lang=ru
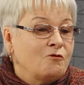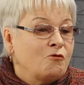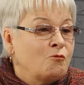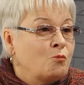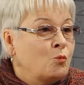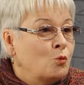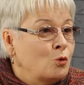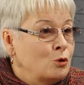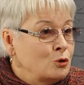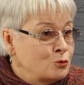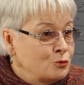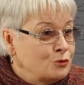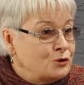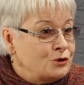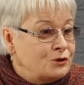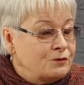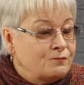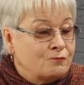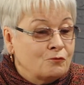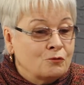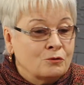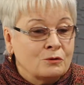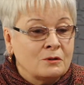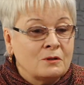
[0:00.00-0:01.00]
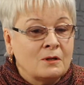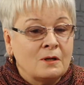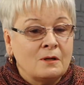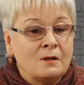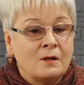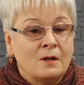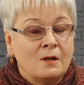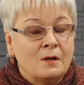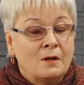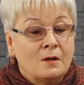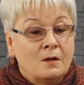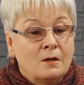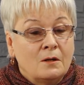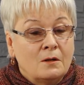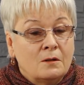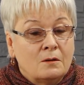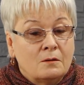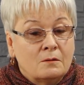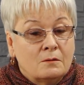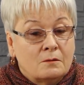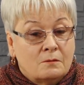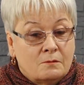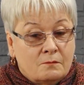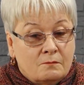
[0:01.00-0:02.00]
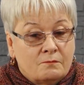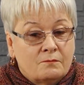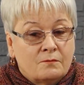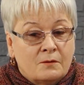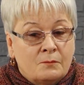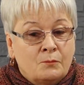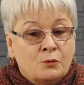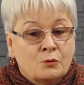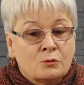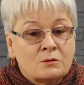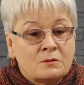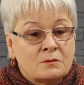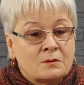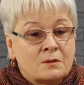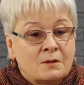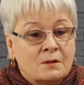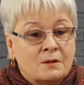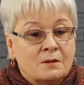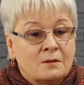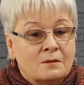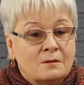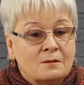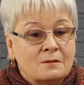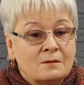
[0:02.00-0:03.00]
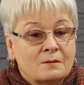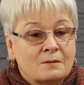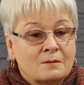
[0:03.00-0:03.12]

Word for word: пользу чего-то, mm-hmm. вопрос стоит, э,